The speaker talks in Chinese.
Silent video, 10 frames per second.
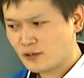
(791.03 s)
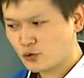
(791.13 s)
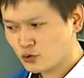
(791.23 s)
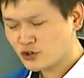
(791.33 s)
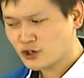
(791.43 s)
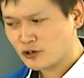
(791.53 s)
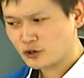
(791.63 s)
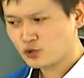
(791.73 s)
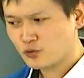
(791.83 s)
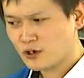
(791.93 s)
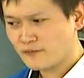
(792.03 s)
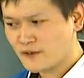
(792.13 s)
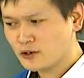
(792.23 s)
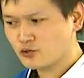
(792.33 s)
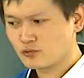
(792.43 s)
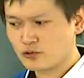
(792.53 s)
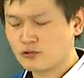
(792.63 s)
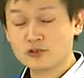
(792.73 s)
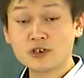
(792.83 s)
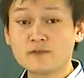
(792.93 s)
我说整数和分数
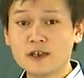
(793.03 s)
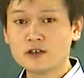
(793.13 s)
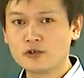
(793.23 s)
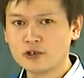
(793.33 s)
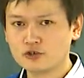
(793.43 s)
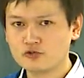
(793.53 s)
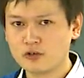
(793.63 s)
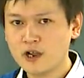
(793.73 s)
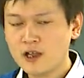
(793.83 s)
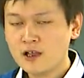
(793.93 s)
统称为有理数，